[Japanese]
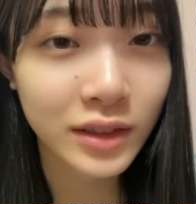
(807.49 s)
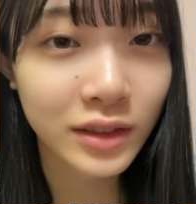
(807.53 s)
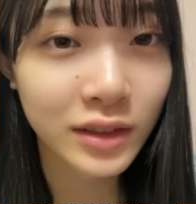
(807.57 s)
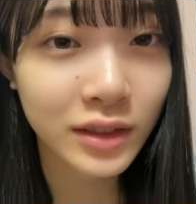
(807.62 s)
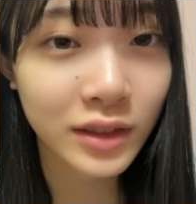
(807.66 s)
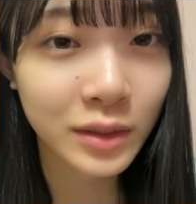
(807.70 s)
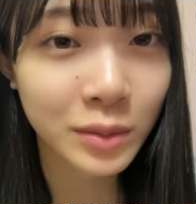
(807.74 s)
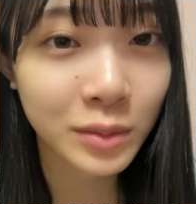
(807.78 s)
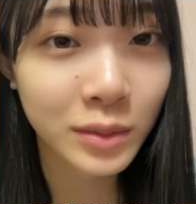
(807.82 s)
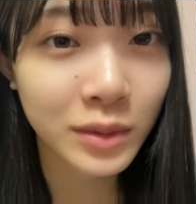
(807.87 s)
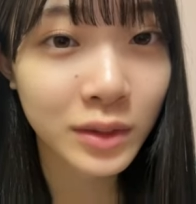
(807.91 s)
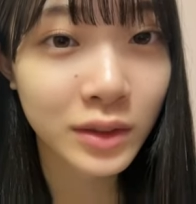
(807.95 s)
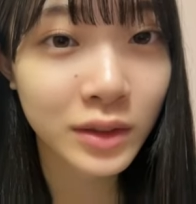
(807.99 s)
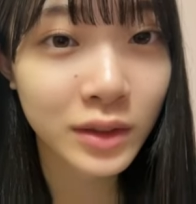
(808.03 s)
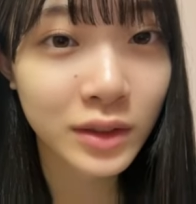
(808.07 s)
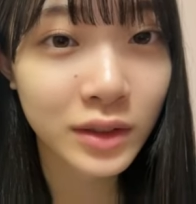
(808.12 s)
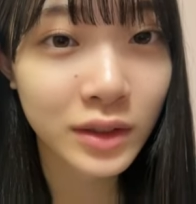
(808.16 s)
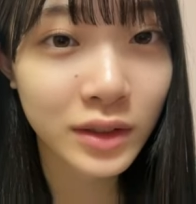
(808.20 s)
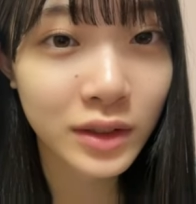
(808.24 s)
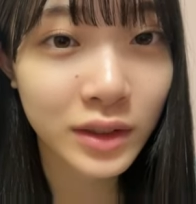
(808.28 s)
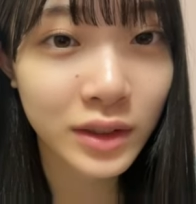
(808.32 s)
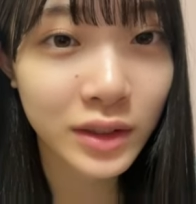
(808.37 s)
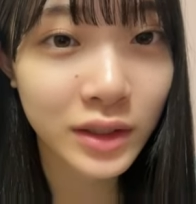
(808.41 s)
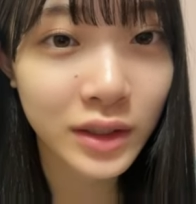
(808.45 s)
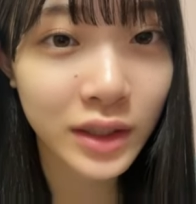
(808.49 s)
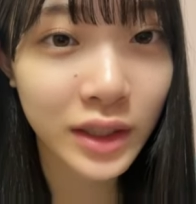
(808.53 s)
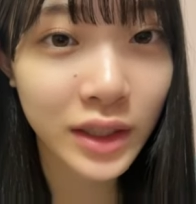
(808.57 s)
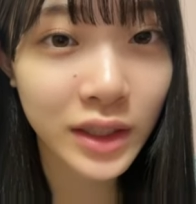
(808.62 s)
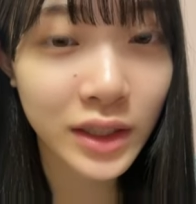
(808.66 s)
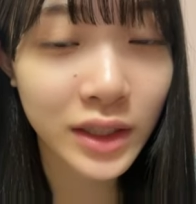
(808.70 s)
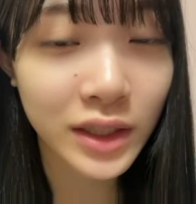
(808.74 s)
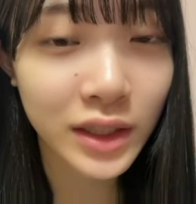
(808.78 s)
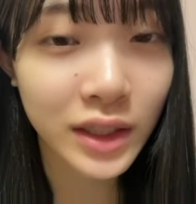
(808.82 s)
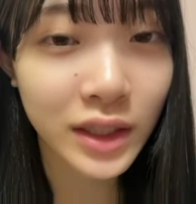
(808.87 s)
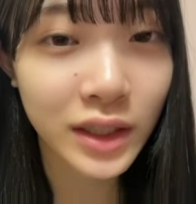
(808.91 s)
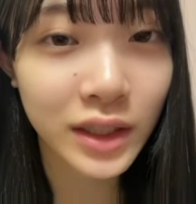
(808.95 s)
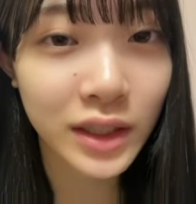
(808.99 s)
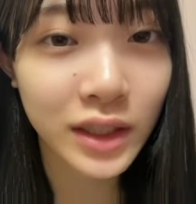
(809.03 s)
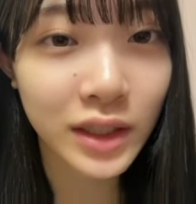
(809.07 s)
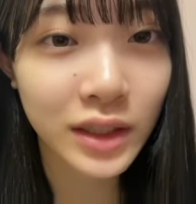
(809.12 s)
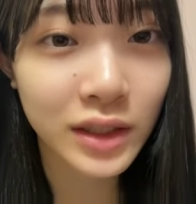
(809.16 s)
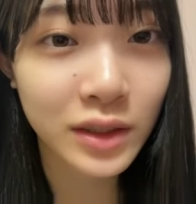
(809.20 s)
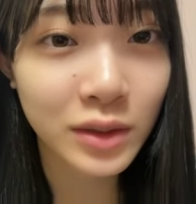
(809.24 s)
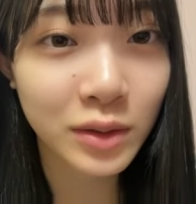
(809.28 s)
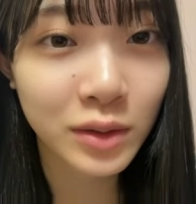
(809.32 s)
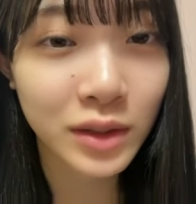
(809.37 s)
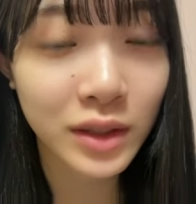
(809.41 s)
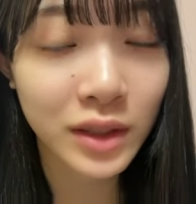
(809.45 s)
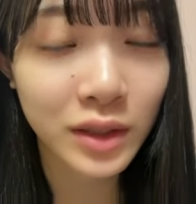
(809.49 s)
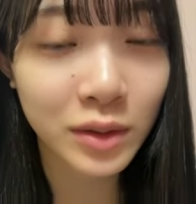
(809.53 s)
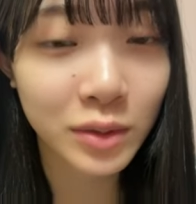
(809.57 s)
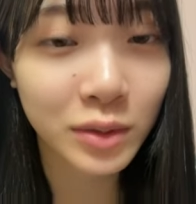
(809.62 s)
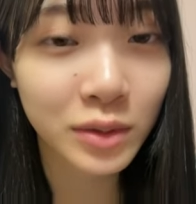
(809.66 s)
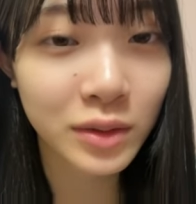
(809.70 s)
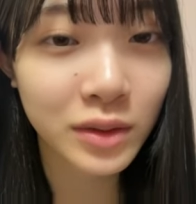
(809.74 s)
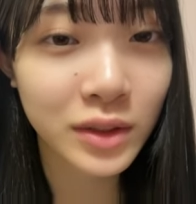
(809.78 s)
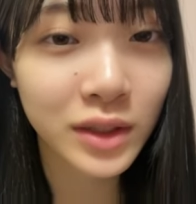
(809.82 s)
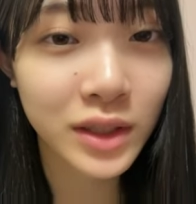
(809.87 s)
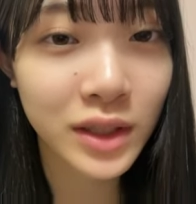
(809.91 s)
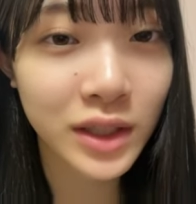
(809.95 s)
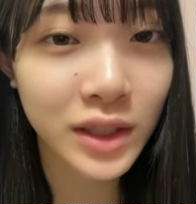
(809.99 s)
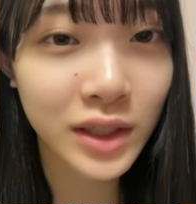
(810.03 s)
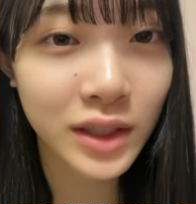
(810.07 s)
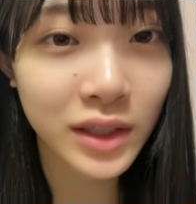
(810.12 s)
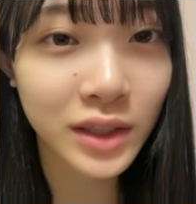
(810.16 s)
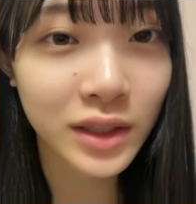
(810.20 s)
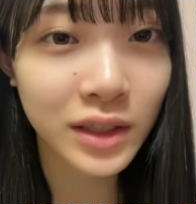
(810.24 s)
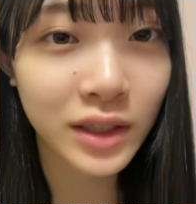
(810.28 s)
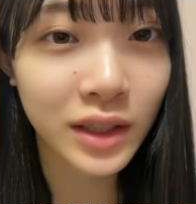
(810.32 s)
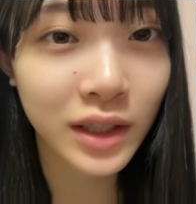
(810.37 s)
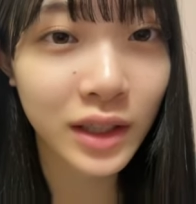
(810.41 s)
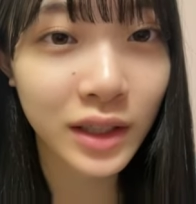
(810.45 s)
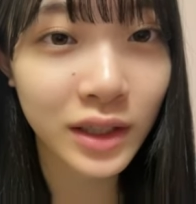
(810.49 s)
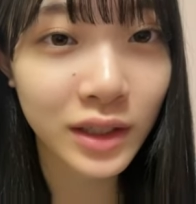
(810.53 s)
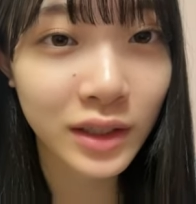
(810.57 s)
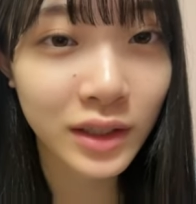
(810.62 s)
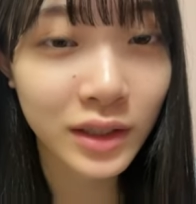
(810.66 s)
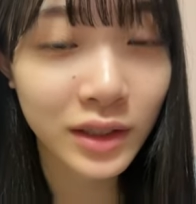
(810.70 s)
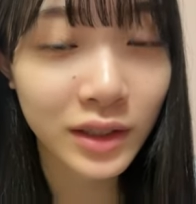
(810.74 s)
あれも足が冷え性でこの時期つらい